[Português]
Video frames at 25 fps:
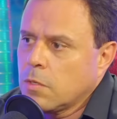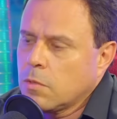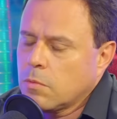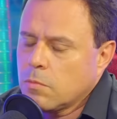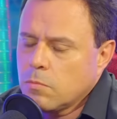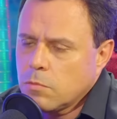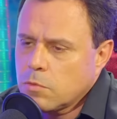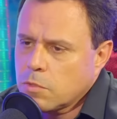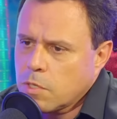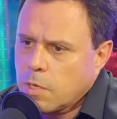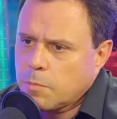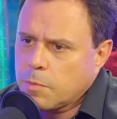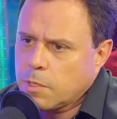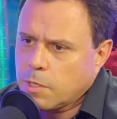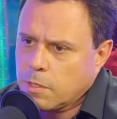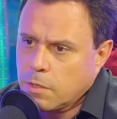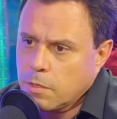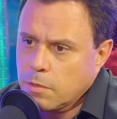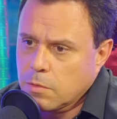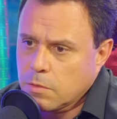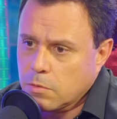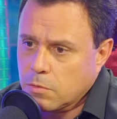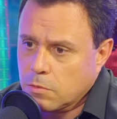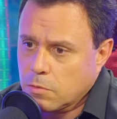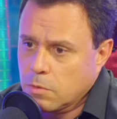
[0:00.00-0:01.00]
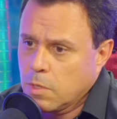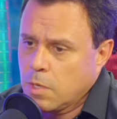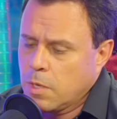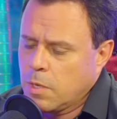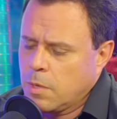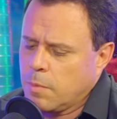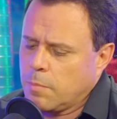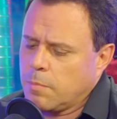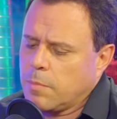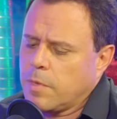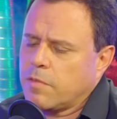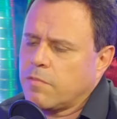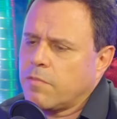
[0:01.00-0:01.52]
não sabe nada disso,
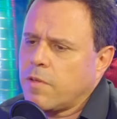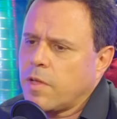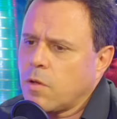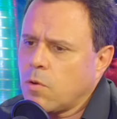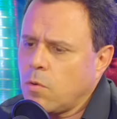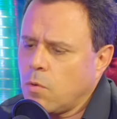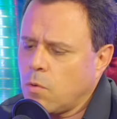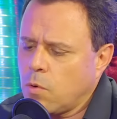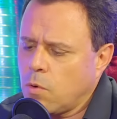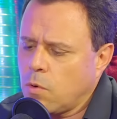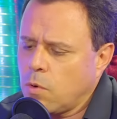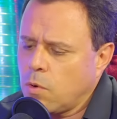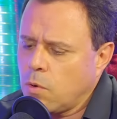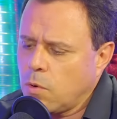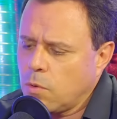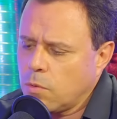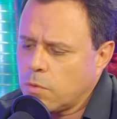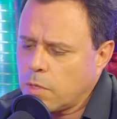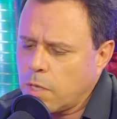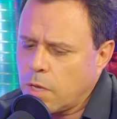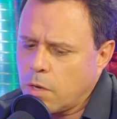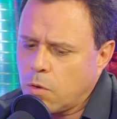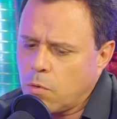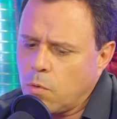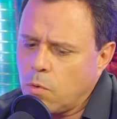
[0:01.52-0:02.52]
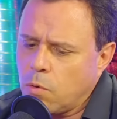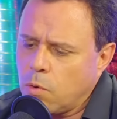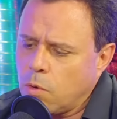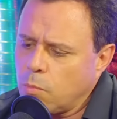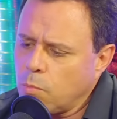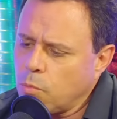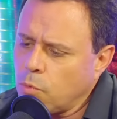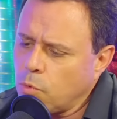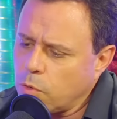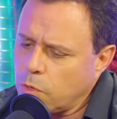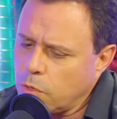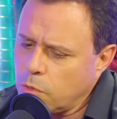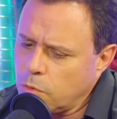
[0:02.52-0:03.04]
mas vai cor tá
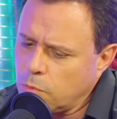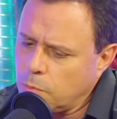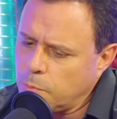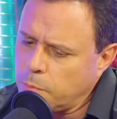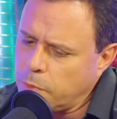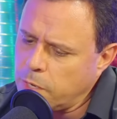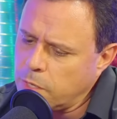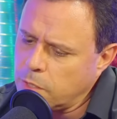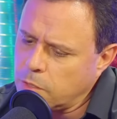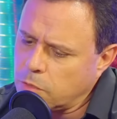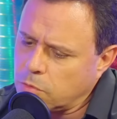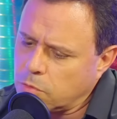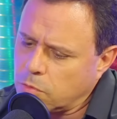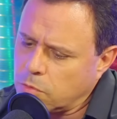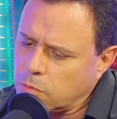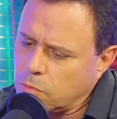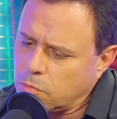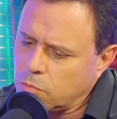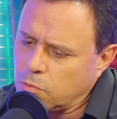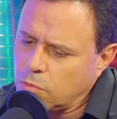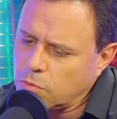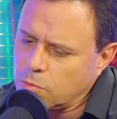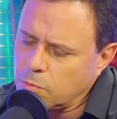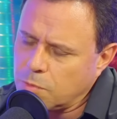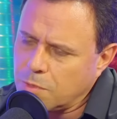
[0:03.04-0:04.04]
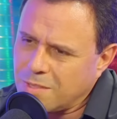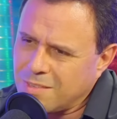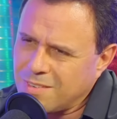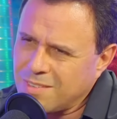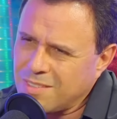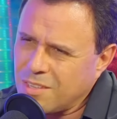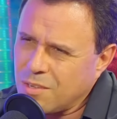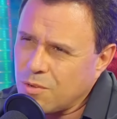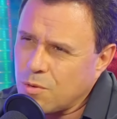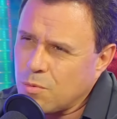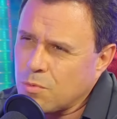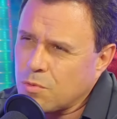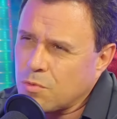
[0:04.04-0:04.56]
corroborando para isso. Então
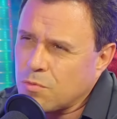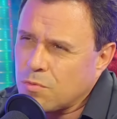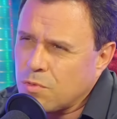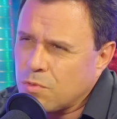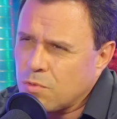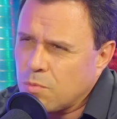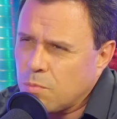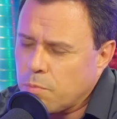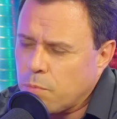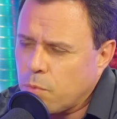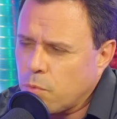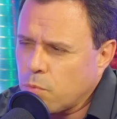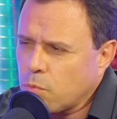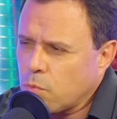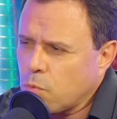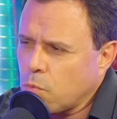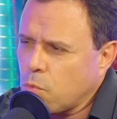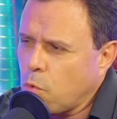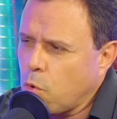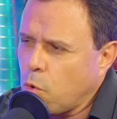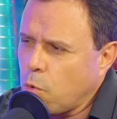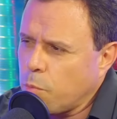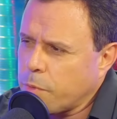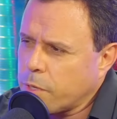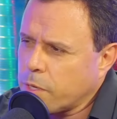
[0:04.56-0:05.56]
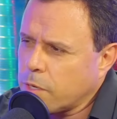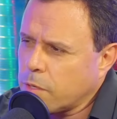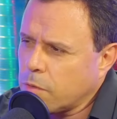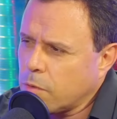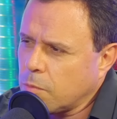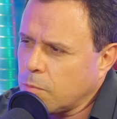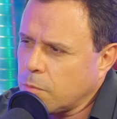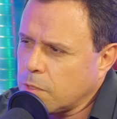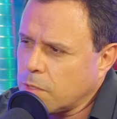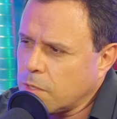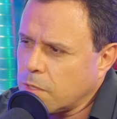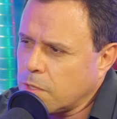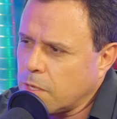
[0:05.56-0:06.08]
2030 é como se fosse um ponto ômega da
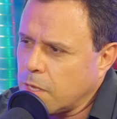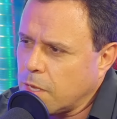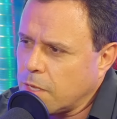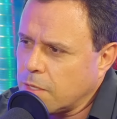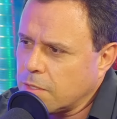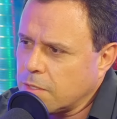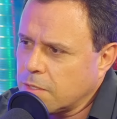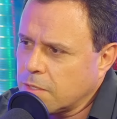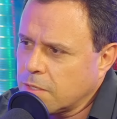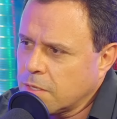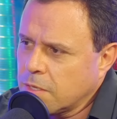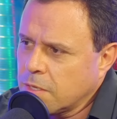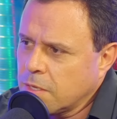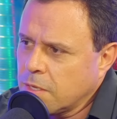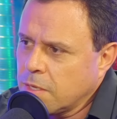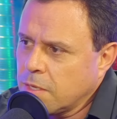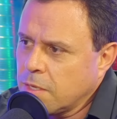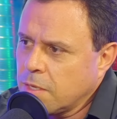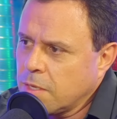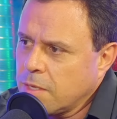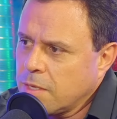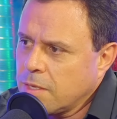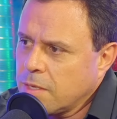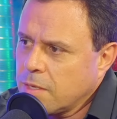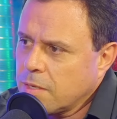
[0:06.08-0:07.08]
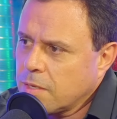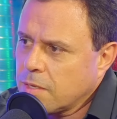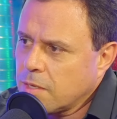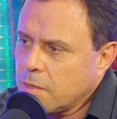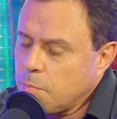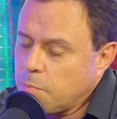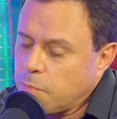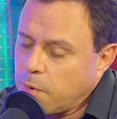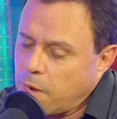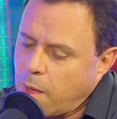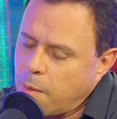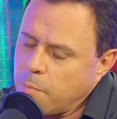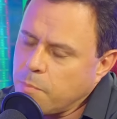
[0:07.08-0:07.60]
humanidade, que
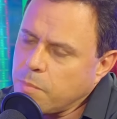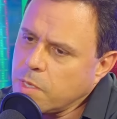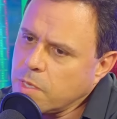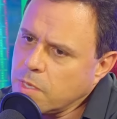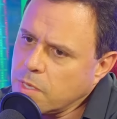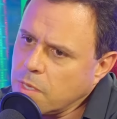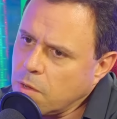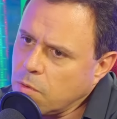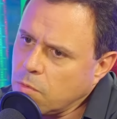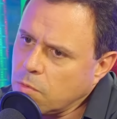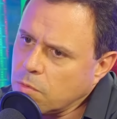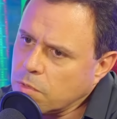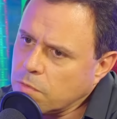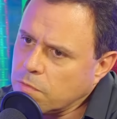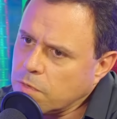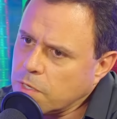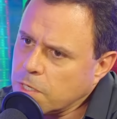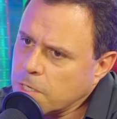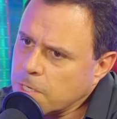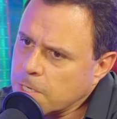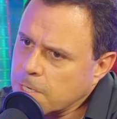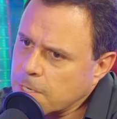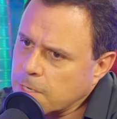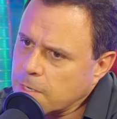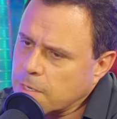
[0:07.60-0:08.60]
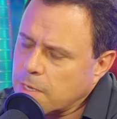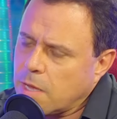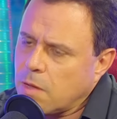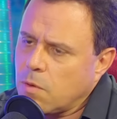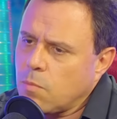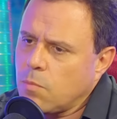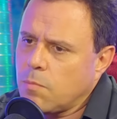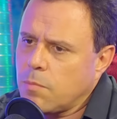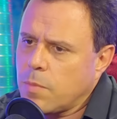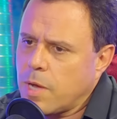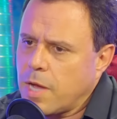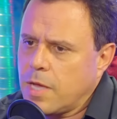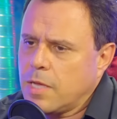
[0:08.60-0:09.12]
para mim é onde vai chegar o,
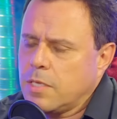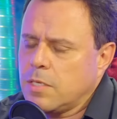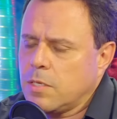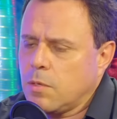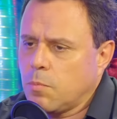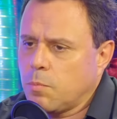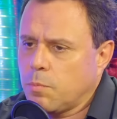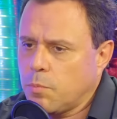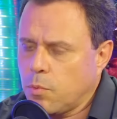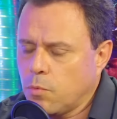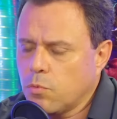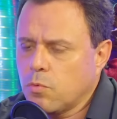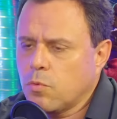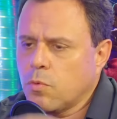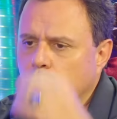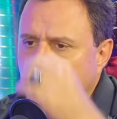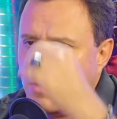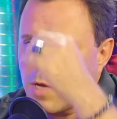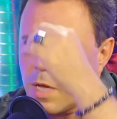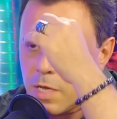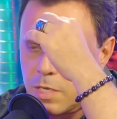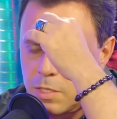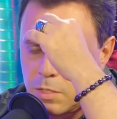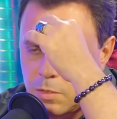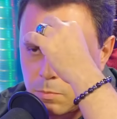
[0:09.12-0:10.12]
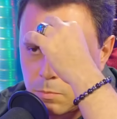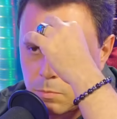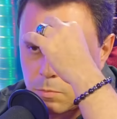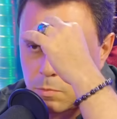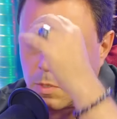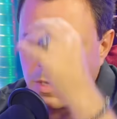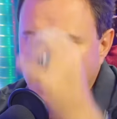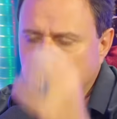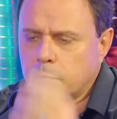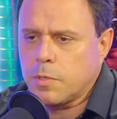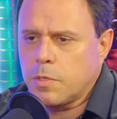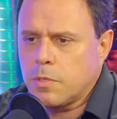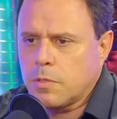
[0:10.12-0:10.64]
o ponto máximo
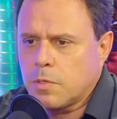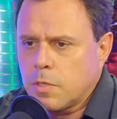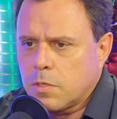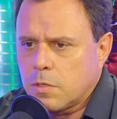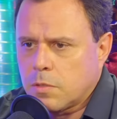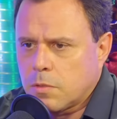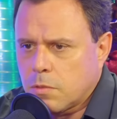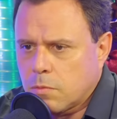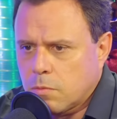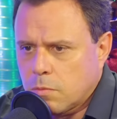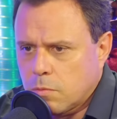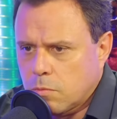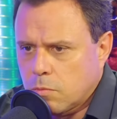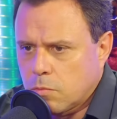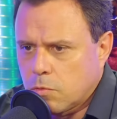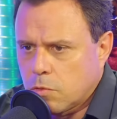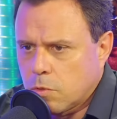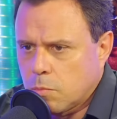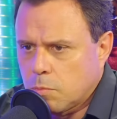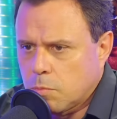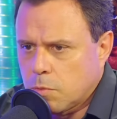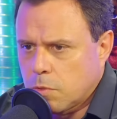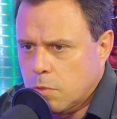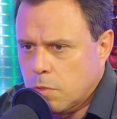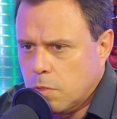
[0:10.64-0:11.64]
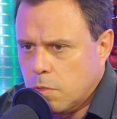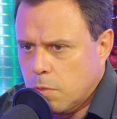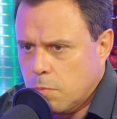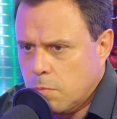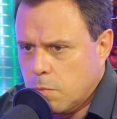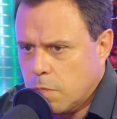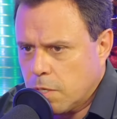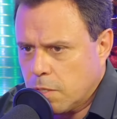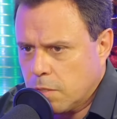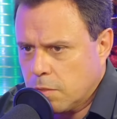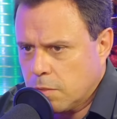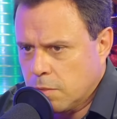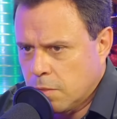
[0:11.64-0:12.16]
da implantação dos chips
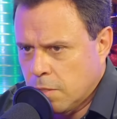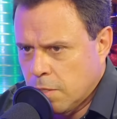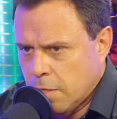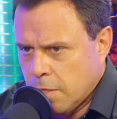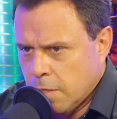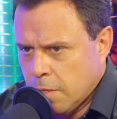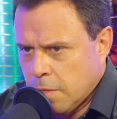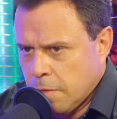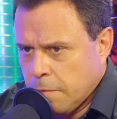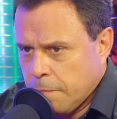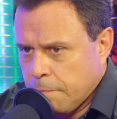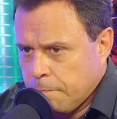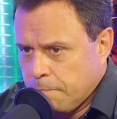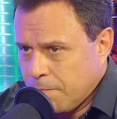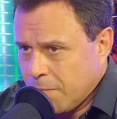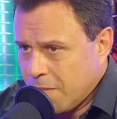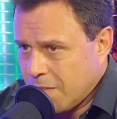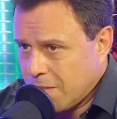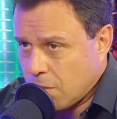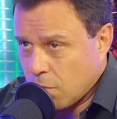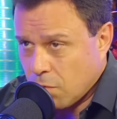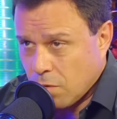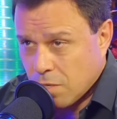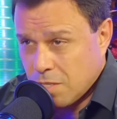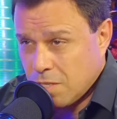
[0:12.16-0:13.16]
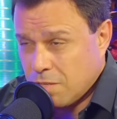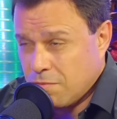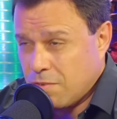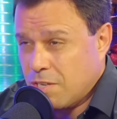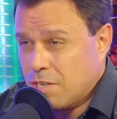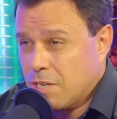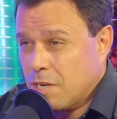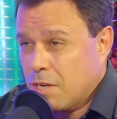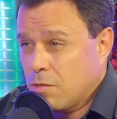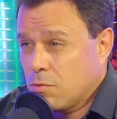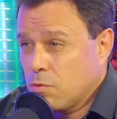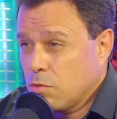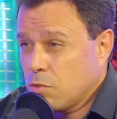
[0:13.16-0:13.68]
cerebrais. Então a gente vai
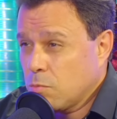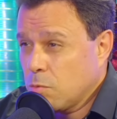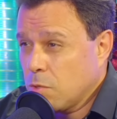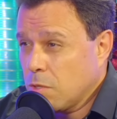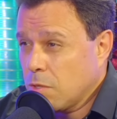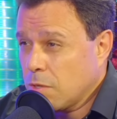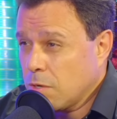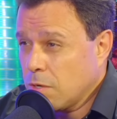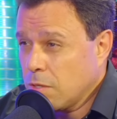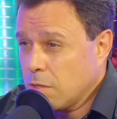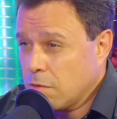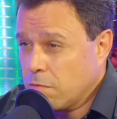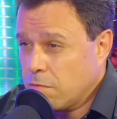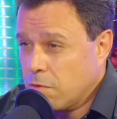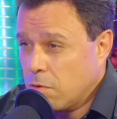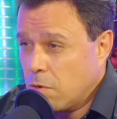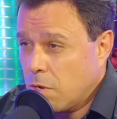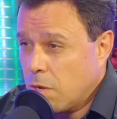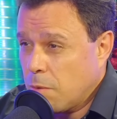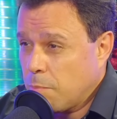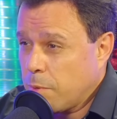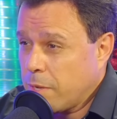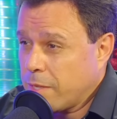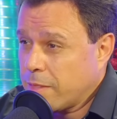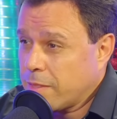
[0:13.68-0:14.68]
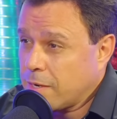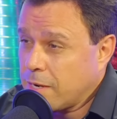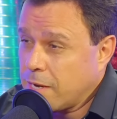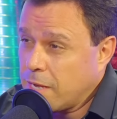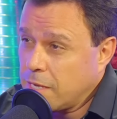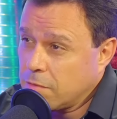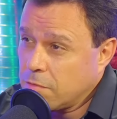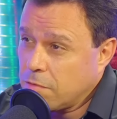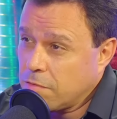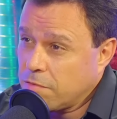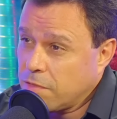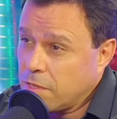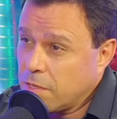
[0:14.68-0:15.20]
chegar em 2030, vai olhar para
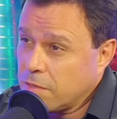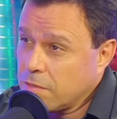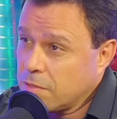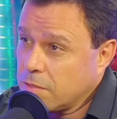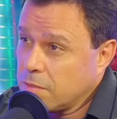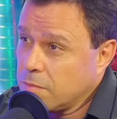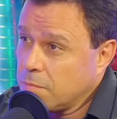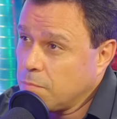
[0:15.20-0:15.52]
trás, vai falar assim,